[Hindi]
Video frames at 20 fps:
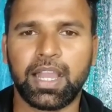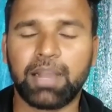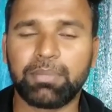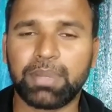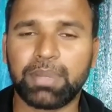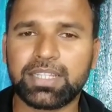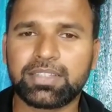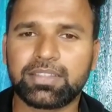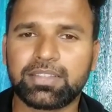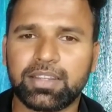
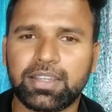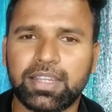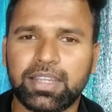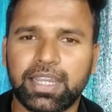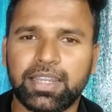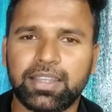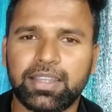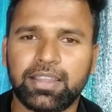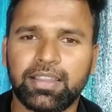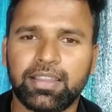हमारी
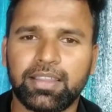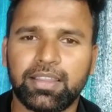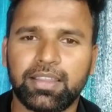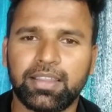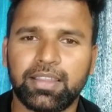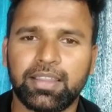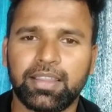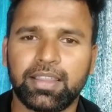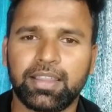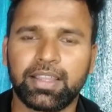सरकारें
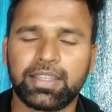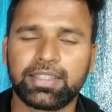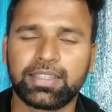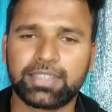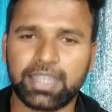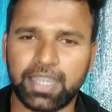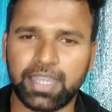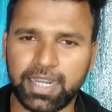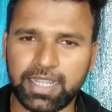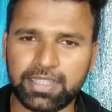
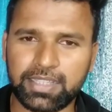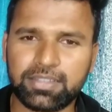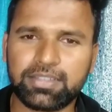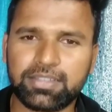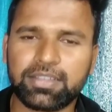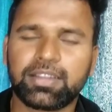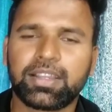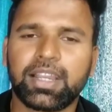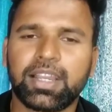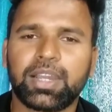चाहे राज्य
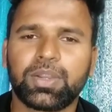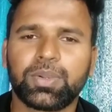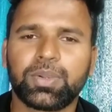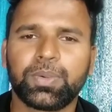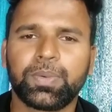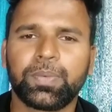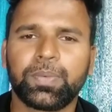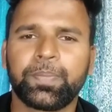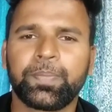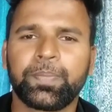सरकार
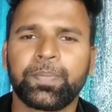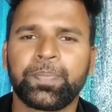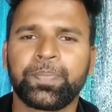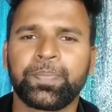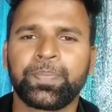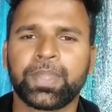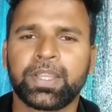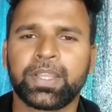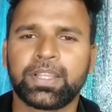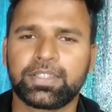हो
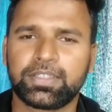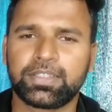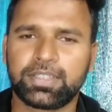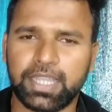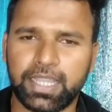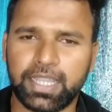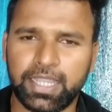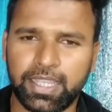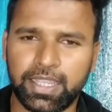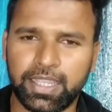
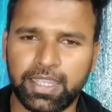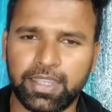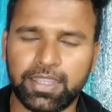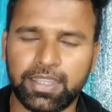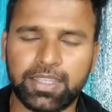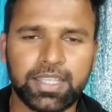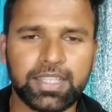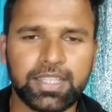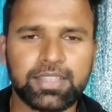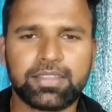चाहे
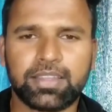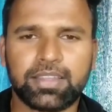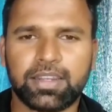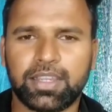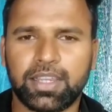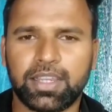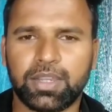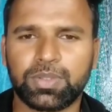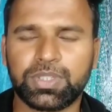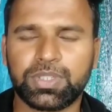केंद्र
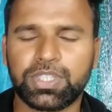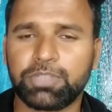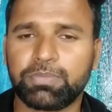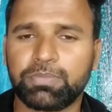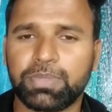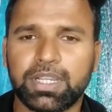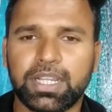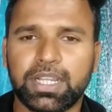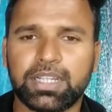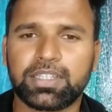सरकार हो जिस
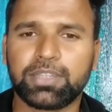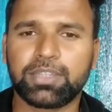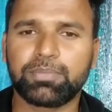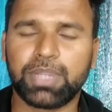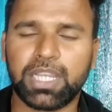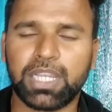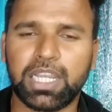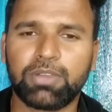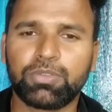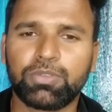प्रकार से
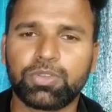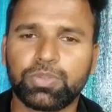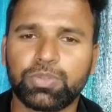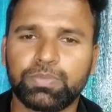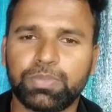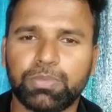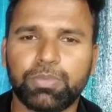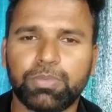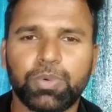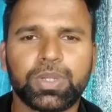महिलाओं को
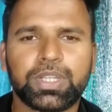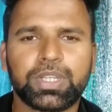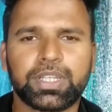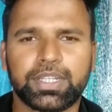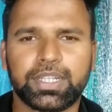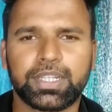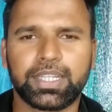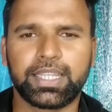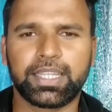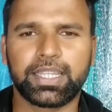प्रमोट
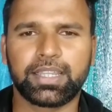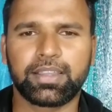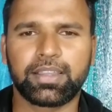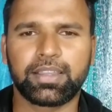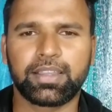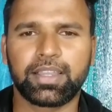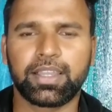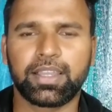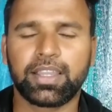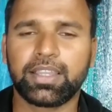कर रही है
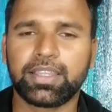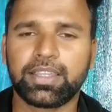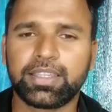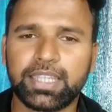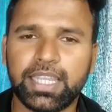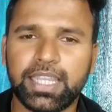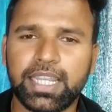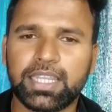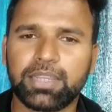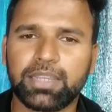
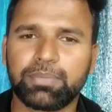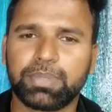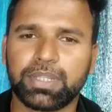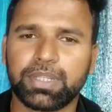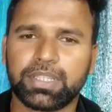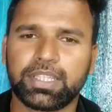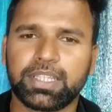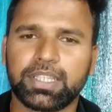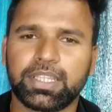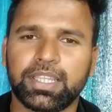खेल के
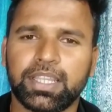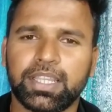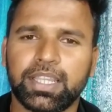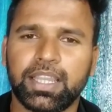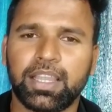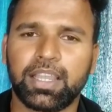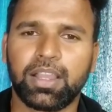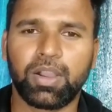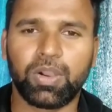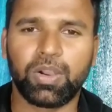प्रति
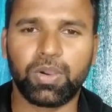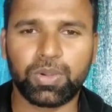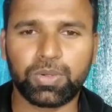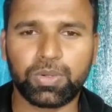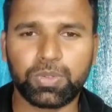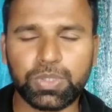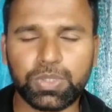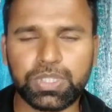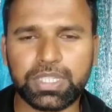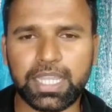और
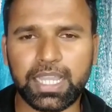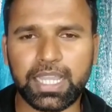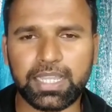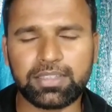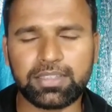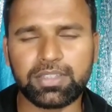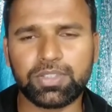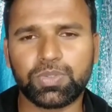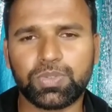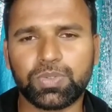कुछ
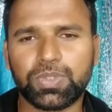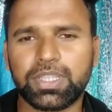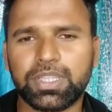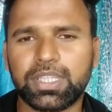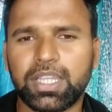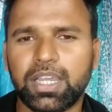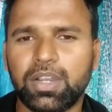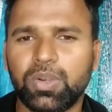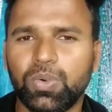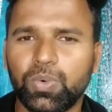ऐसे
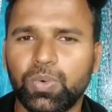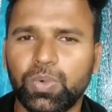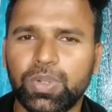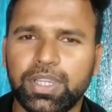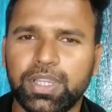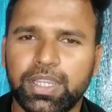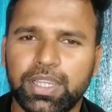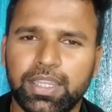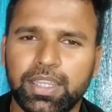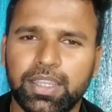चुनिंदा लोग
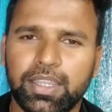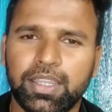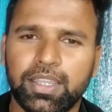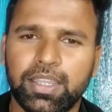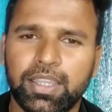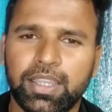हैं